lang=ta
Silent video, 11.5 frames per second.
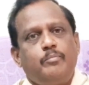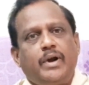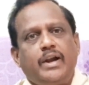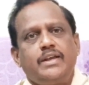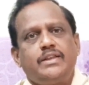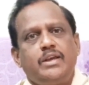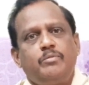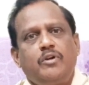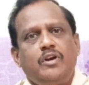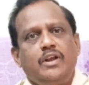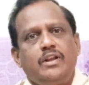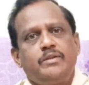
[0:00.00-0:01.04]
பழைய
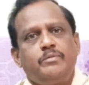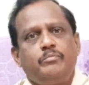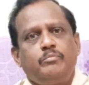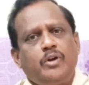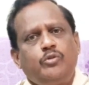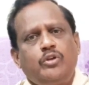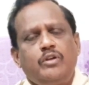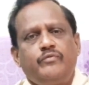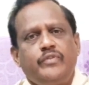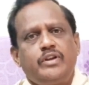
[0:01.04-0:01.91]
தீபாவளியிலிருந்து மட்டிலும்